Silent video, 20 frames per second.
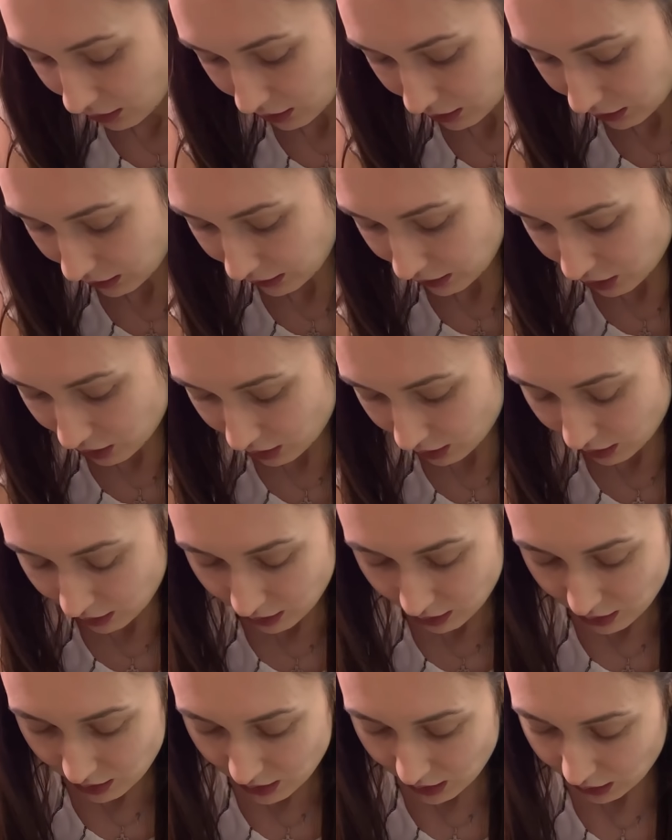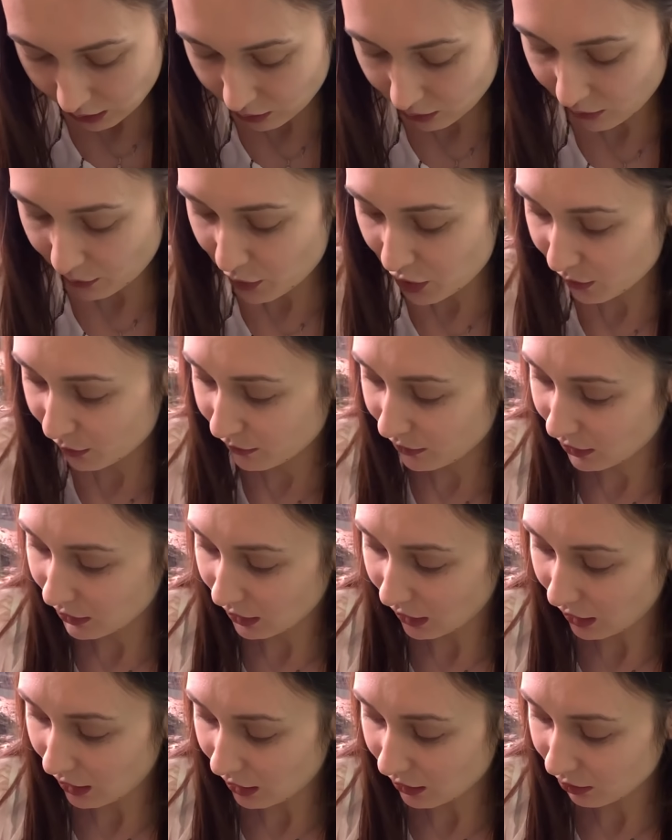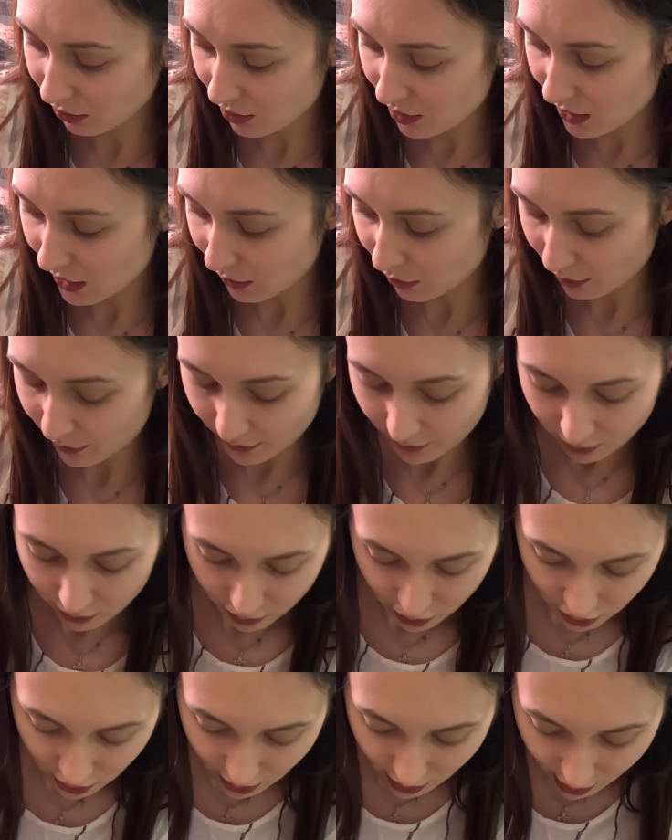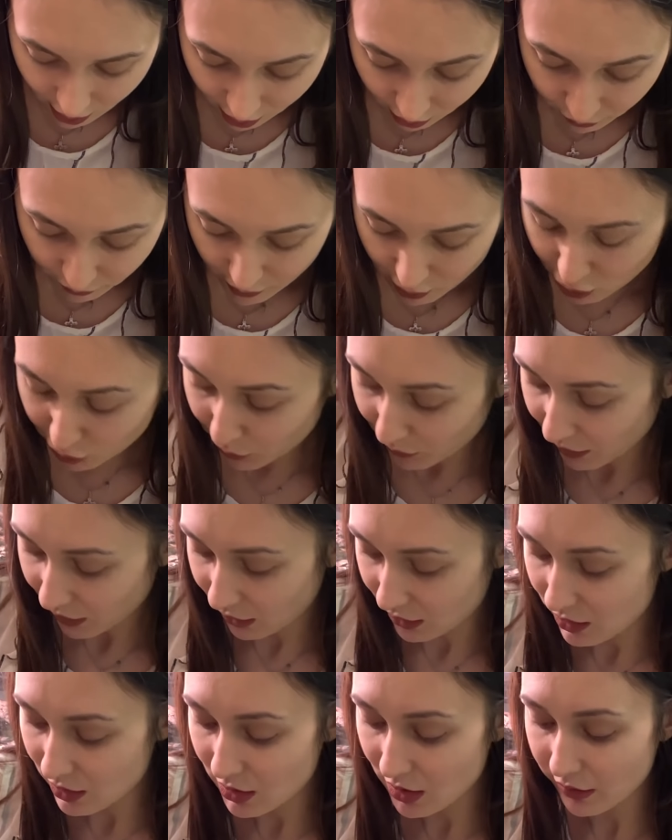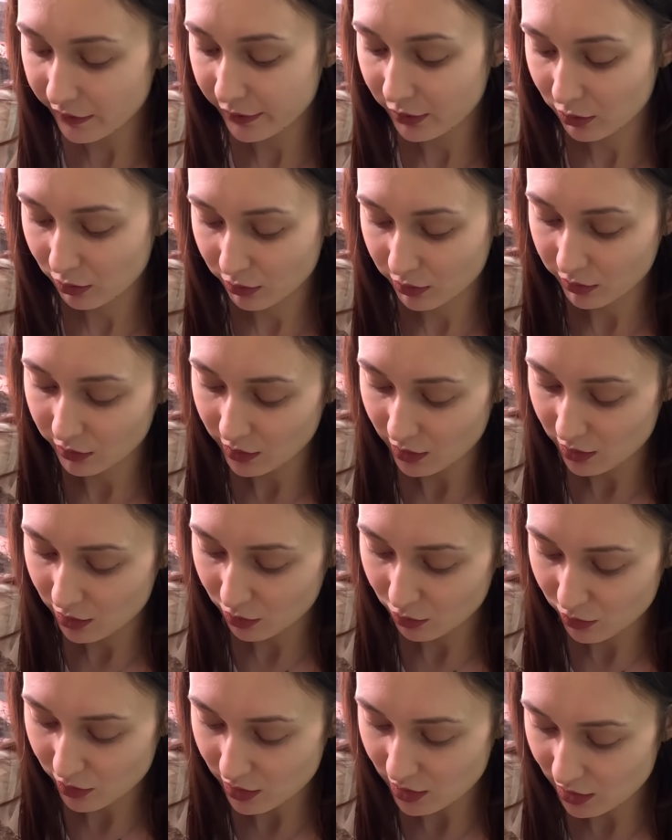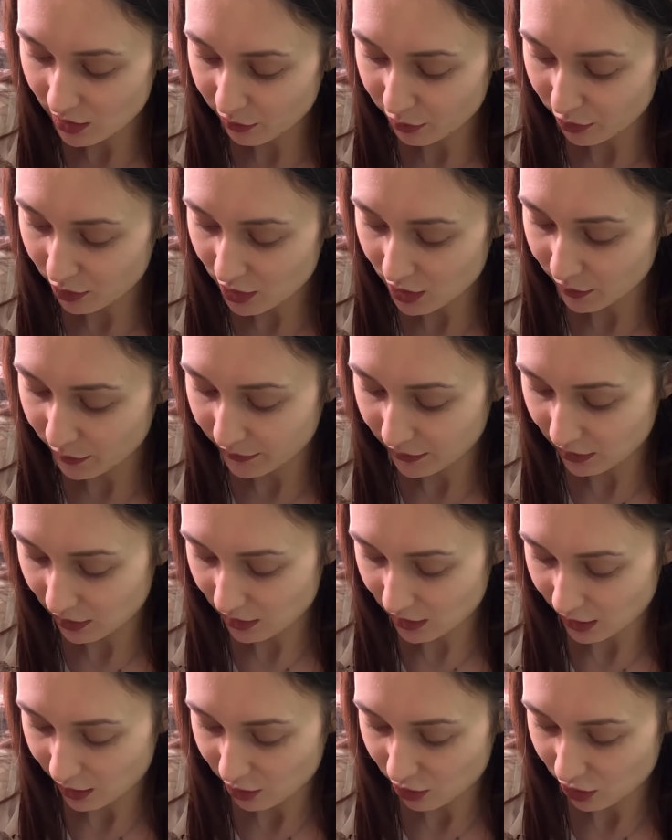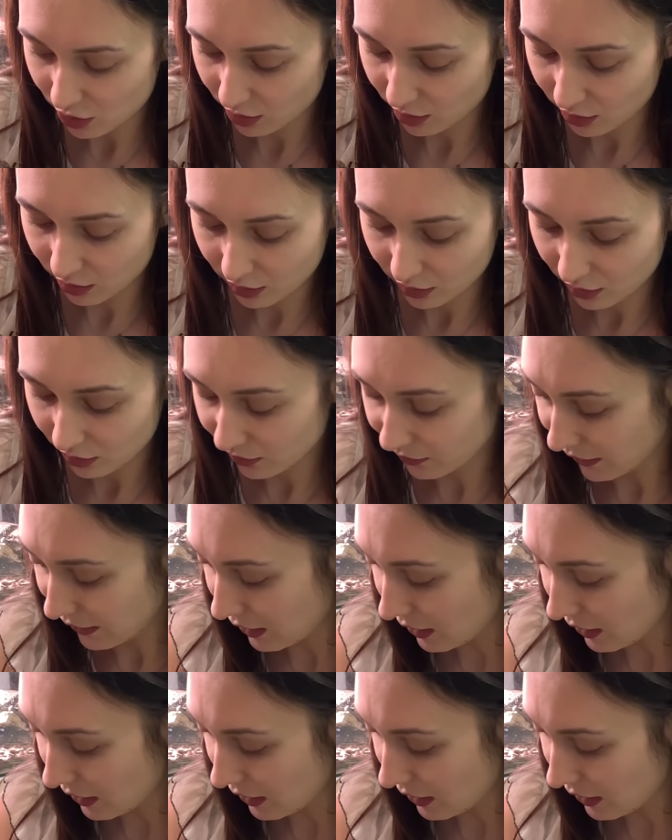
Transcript: или даже, не знаю, ну, в общем, на таракана он слабо похож. Безумно красивый, то есть вот эти усы просто потрясающие, два